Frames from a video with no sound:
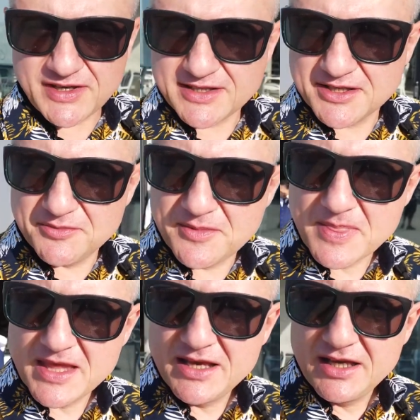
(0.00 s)
z wiatrem
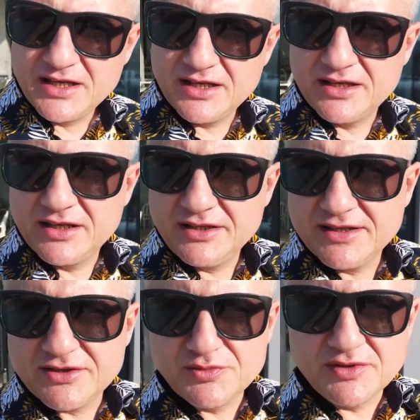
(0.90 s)
i
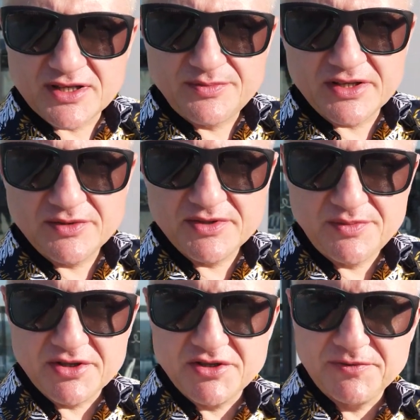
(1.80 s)
jesteśmy coraz bardziej
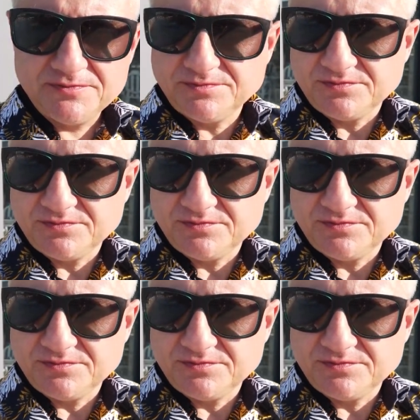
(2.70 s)
bezpieczni.